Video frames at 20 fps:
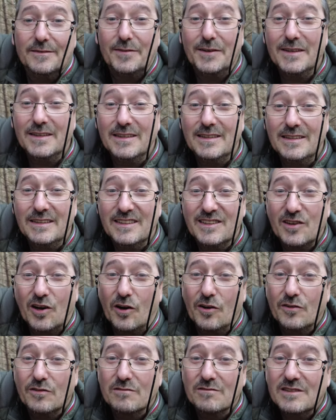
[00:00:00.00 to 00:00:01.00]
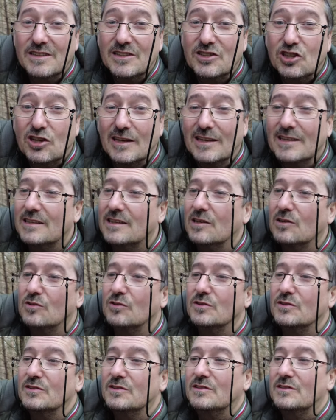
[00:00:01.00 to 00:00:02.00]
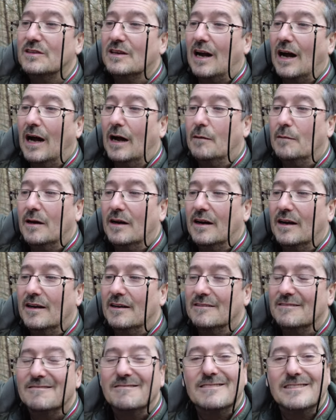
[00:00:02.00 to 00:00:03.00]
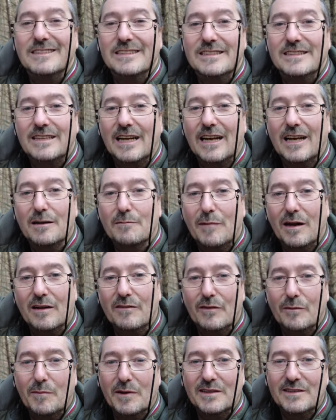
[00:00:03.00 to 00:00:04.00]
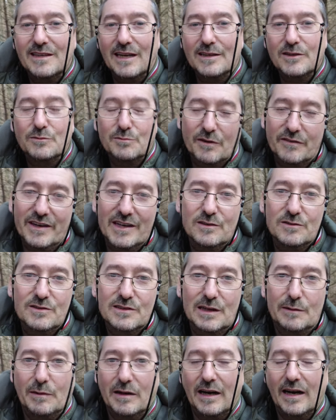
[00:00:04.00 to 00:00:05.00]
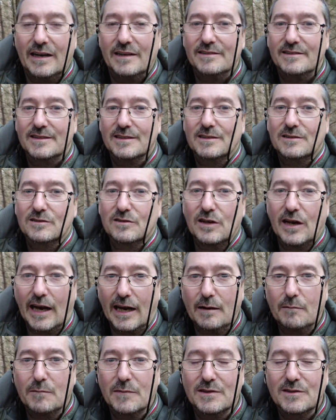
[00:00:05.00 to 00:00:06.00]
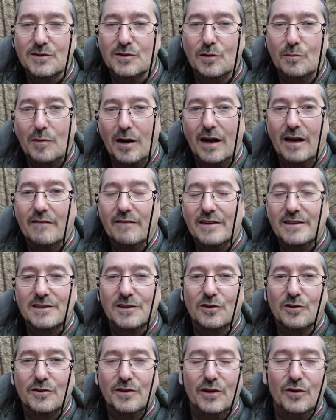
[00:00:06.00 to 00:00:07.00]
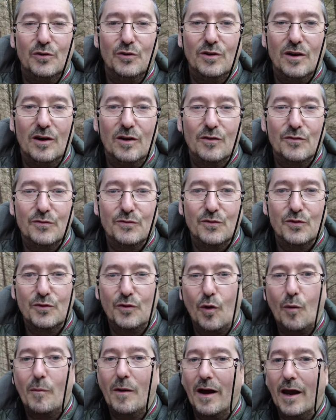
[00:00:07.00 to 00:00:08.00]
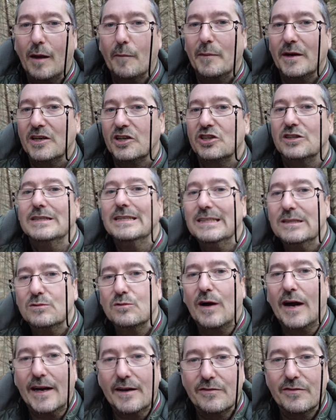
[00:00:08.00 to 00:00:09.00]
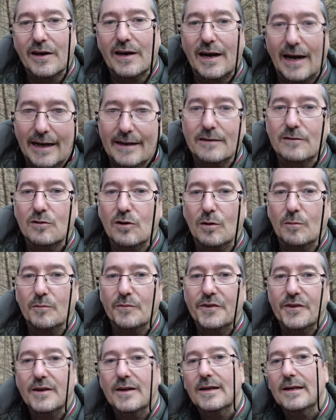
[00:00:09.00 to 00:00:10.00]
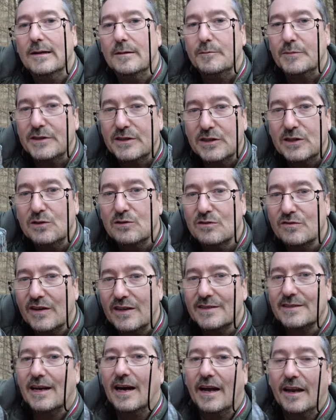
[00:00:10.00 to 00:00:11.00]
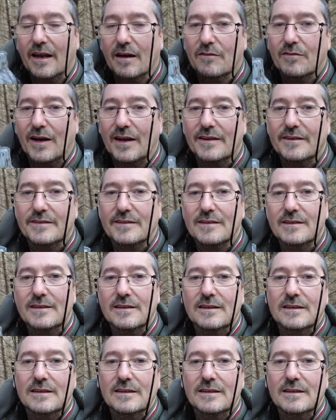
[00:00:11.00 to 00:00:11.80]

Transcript: Finde ich nicht in Ordnung, ist schlecht gelöst, aber ich denke mal, wenn man sie als Überwachungskamera einsetzt, hängt man sie normalerweise auch in der Höhe auf, wo ein normaler Mensch nicht so einfach rankommt, beziehungsweise an der Wand,